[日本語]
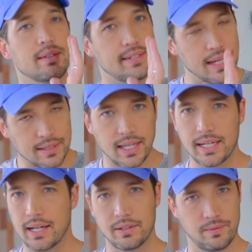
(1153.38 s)
絶
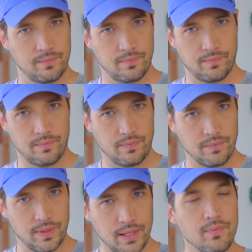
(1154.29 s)
対やる、
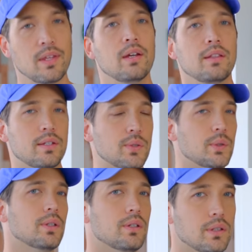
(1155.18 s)
ね、で
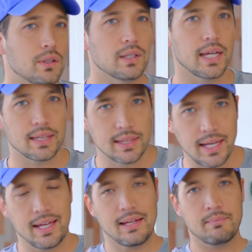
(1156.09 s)
そういうふうにやっ
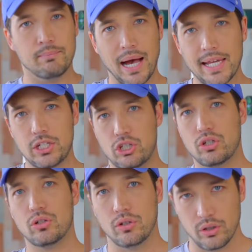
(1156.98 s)
て倍
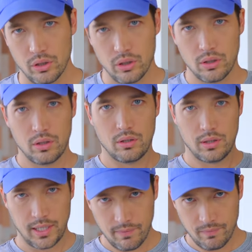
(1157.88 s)
収入、
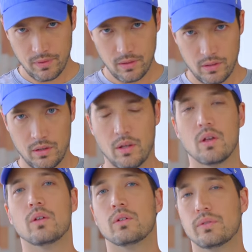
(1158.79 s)
ね、
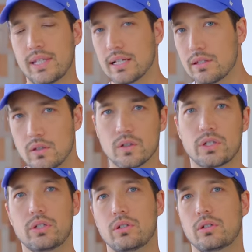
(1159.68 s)
ふたつの
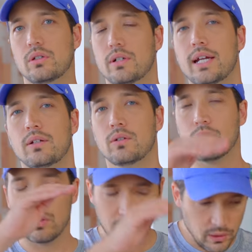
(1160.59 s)
収入を得る。
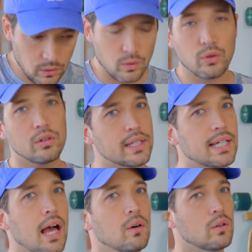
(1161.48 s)
これをこの
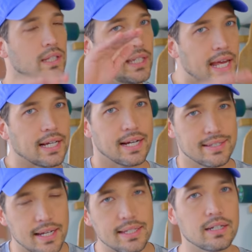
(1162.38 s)
期間をにねんから
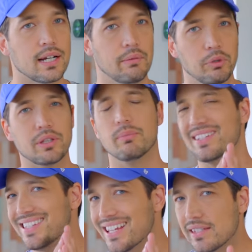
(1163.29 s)
さんねんぐらい持っても
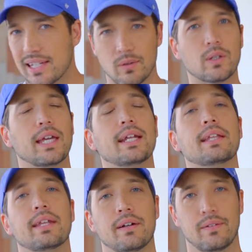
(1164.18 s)
全然 OK
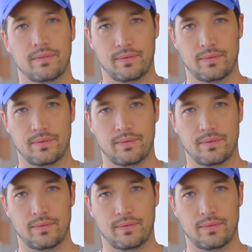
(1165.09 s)
なんだよ、